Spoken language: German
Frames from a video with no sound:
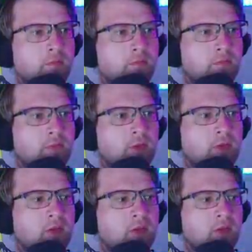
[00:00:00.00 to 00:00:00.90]

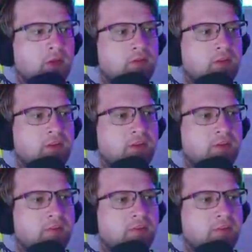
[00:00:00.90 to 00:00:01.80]
Nee,
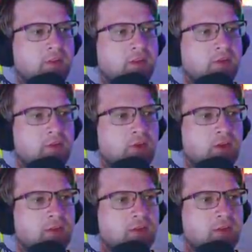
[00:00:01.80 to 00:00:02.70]
setzen sehe ich nur die
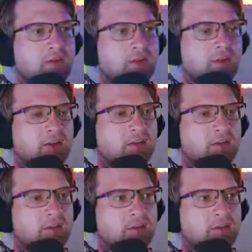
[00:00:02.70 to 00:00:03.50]
ganze Zeit.